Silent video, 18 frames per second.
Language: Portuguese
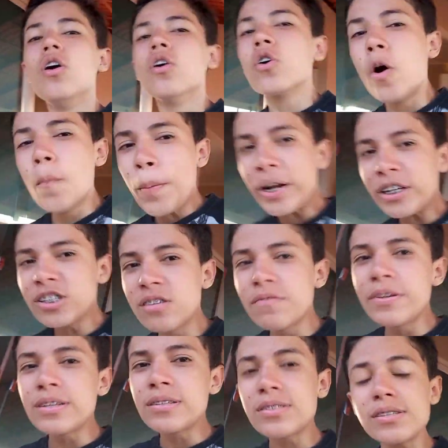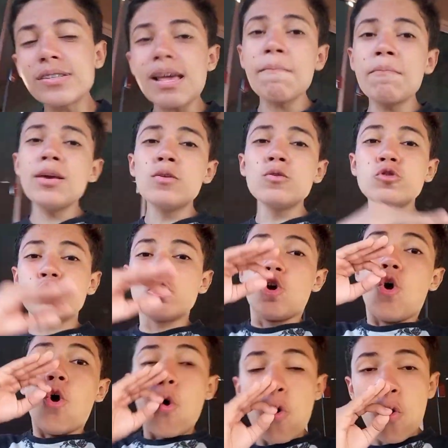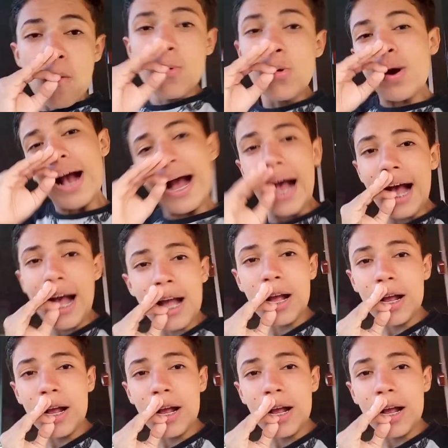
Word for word: compartilhe o vídeo com seus amigos, rumo a